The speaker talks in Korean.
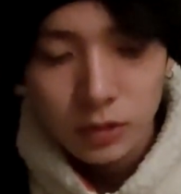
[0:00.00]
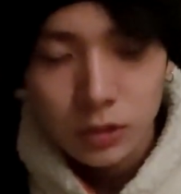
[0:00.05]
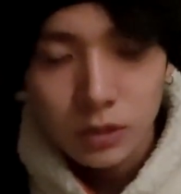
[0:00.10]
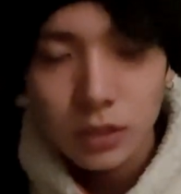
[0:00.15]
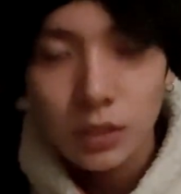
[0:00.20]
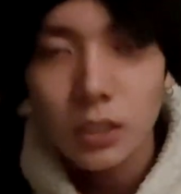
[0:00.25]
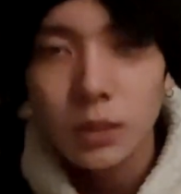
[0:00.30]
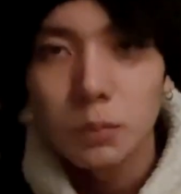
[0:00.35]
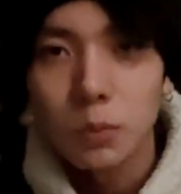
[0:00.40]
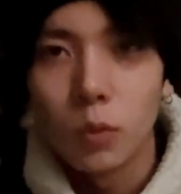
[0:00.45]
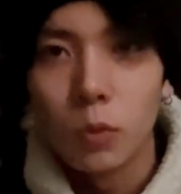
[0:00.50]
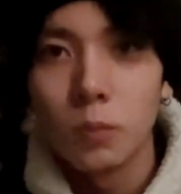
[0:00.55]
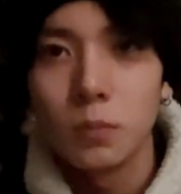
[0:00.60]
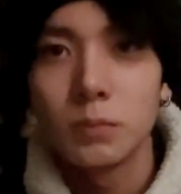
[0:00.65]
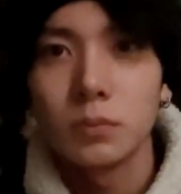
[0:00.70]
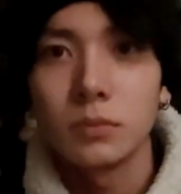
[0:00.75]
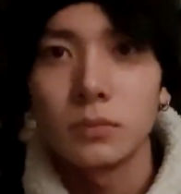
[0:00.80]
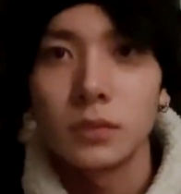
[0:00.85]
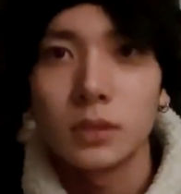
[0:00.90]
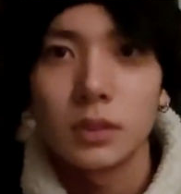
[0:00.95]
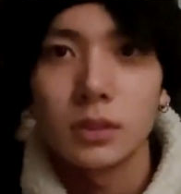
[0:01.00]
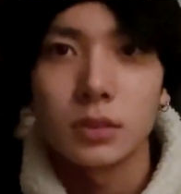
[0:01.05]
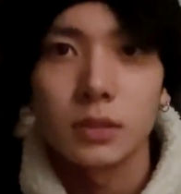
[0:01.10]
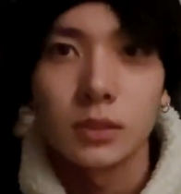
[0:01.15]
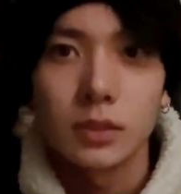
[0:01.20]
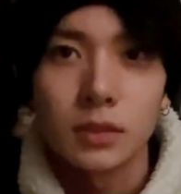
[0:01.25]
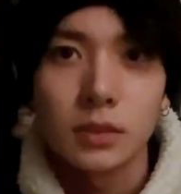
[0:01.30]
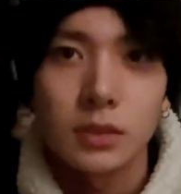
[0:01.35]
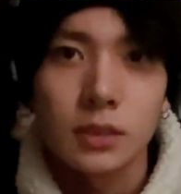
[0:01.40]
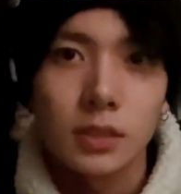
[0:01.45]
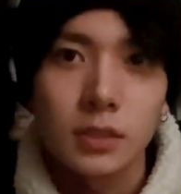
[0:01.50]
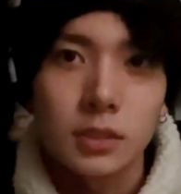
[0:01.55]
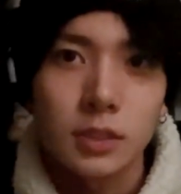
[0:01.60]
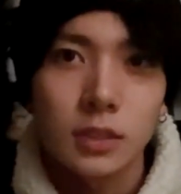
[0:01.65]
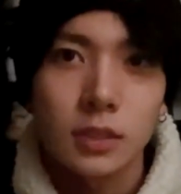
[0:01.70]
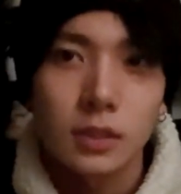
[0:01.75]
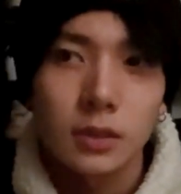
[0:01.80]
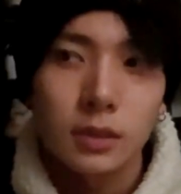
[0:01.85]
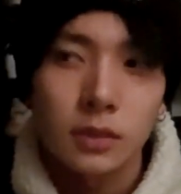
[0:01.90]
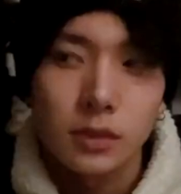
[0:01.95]
특히 몸이
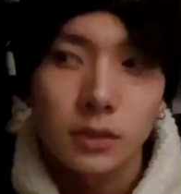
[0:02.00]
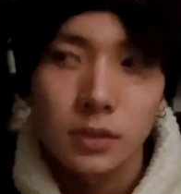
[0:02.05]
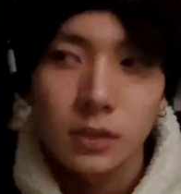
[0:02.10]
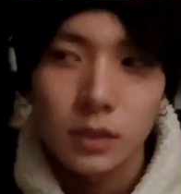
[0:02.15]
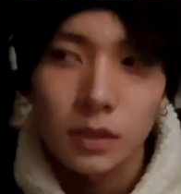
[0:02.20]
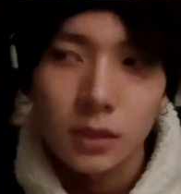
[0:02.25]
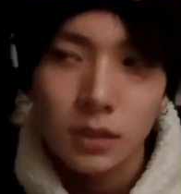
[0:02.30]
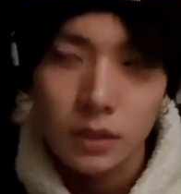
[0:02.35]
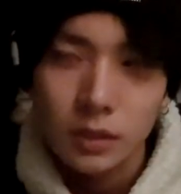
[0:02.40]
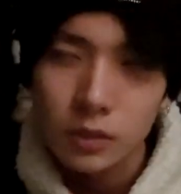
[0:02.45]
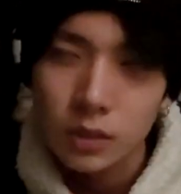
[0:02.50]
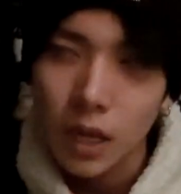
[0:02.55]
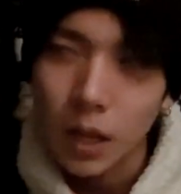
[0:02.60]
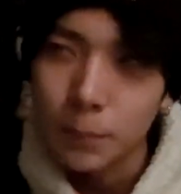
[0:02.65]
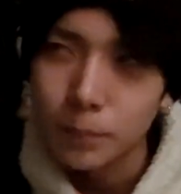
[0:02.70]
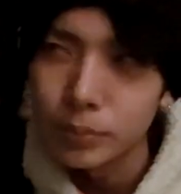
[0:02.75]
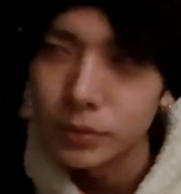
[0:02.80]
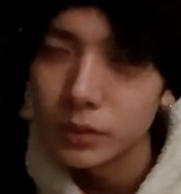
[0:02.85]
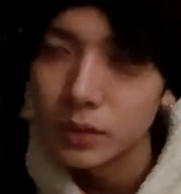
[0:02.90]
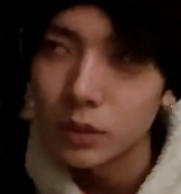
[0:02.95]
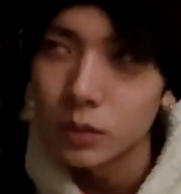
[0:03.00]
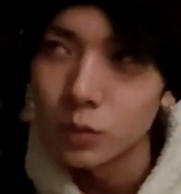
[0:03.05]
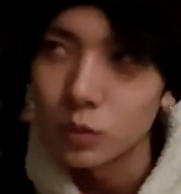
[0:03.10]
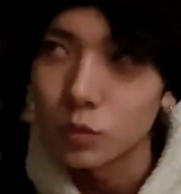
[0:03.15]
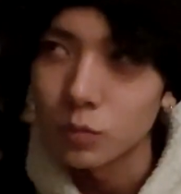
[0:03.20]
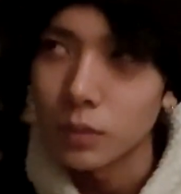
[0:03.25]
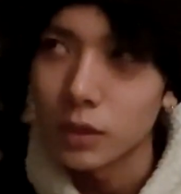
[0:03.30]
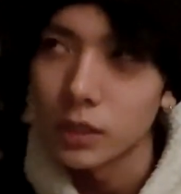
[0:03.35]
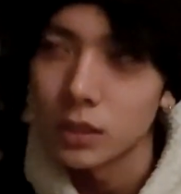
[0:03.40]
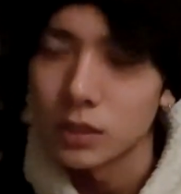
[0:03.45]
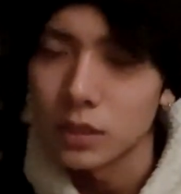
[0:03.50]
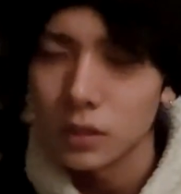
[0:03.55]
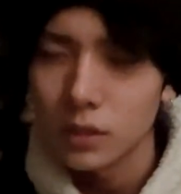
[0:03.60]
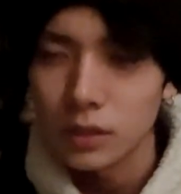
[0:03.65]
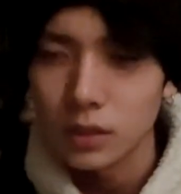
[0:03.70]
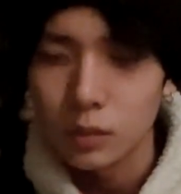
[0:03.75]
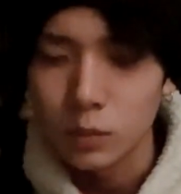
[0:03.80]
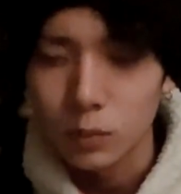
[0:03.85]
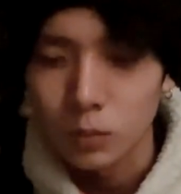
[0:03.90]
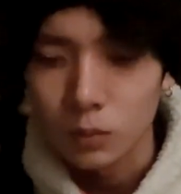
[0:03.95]
살짝 아픈데도 좀 많이
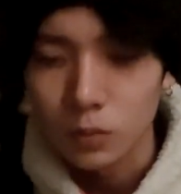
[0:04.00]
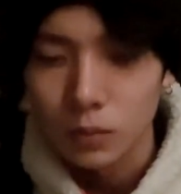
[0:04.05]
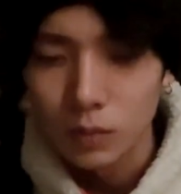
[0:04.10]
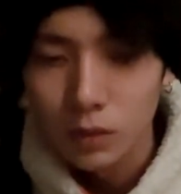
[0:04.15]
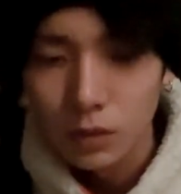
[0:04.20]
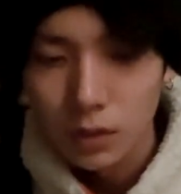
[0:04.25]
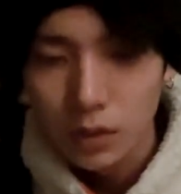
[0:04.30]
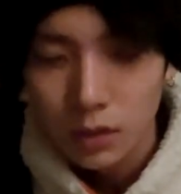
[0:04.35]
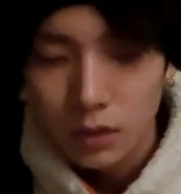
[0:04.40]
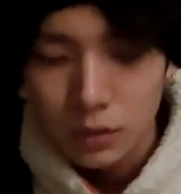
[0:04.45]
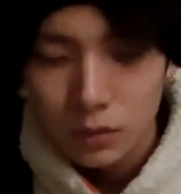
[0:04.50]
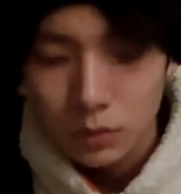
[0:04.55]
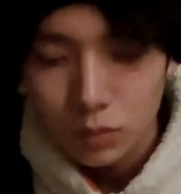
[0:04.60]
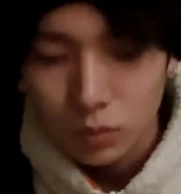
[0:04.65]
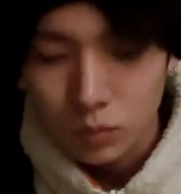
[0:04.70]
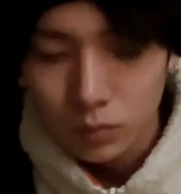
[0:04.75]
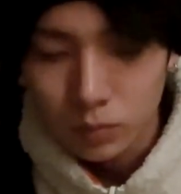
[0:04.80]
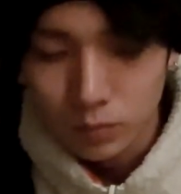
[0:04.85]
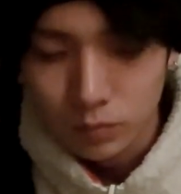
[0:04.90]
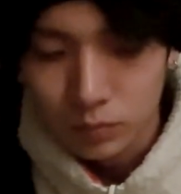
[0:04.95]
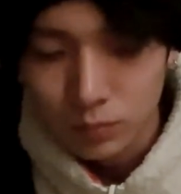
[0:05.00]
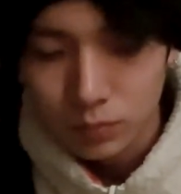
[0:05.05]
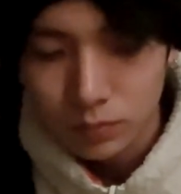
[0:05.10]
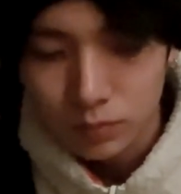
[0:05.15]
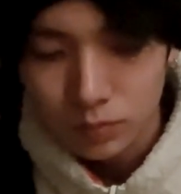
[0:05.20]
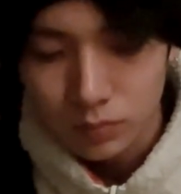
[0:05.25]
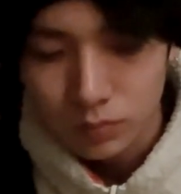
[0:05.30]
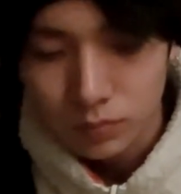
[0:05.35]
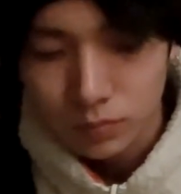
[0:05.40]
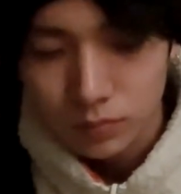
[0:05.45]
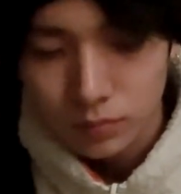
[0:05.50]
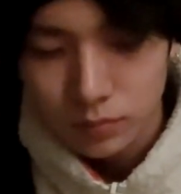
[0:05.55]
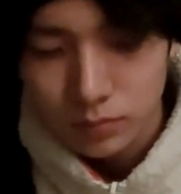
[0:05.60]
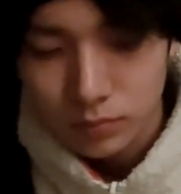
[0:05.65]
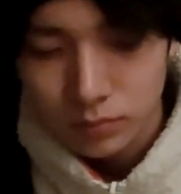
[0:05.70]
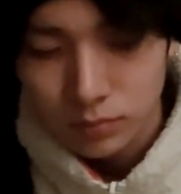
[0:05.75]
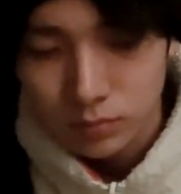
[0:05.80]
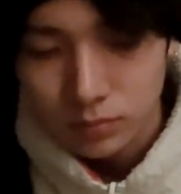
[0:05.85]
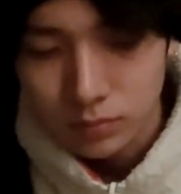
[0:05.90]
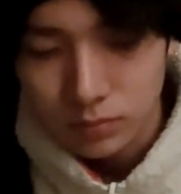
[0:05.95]
생기고 좀
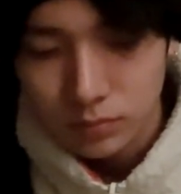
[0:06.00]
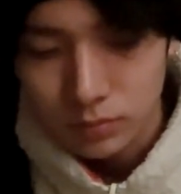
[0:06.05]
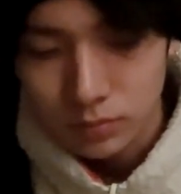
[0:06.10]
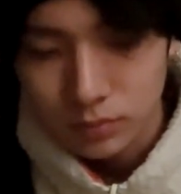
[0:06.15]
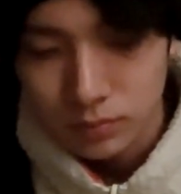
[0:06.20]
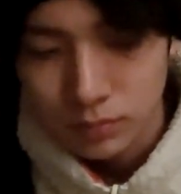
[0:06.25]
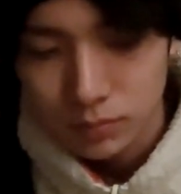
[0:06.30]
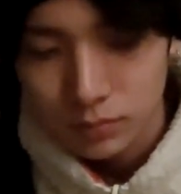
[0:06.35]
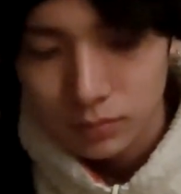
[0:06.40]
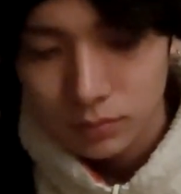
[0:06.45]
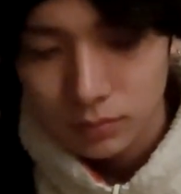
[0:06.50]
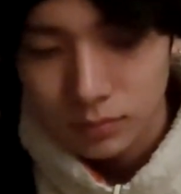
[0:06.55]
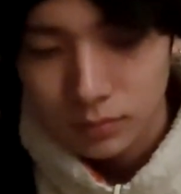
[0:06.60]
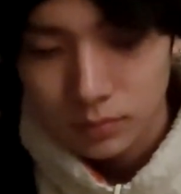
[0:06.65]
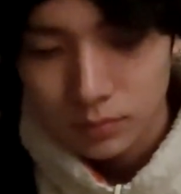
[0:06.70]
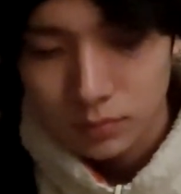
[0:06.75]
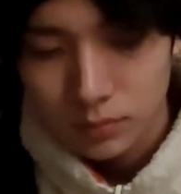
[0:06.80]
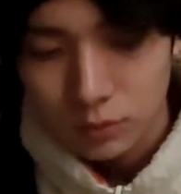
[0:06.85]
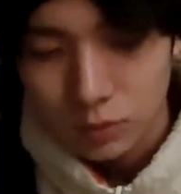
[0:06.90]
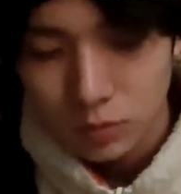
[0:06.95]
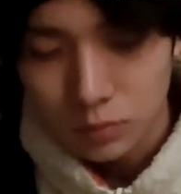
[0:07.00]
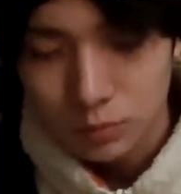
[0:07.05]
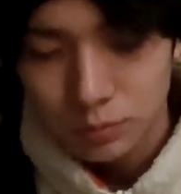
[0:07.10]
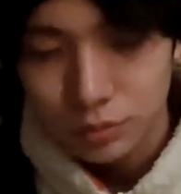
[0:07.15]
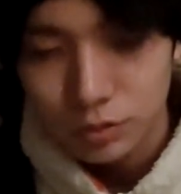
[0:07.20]
음, 좀